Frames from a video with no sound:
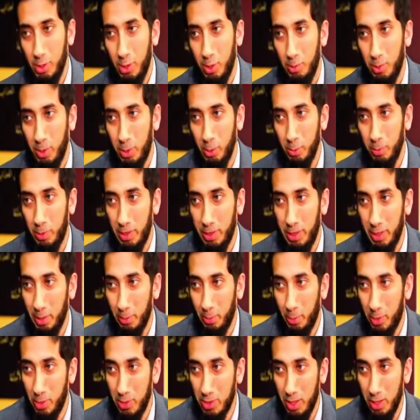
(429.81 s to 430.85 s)
और मैं खुतबा
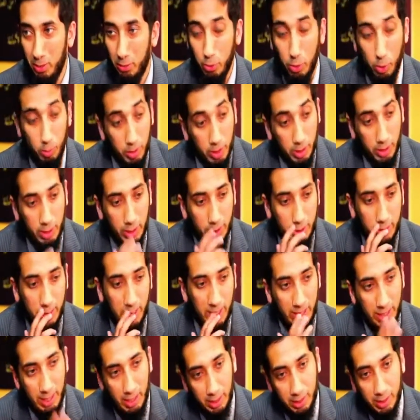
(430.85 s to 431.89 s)
देने पहुंच गया उनको भी यकीन नहीं
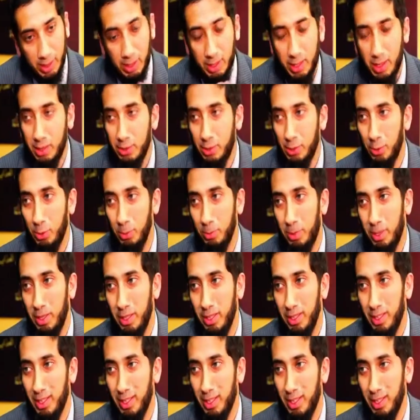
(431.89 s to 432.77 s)
आ रहा ये लड़का कहाँ से खुतबा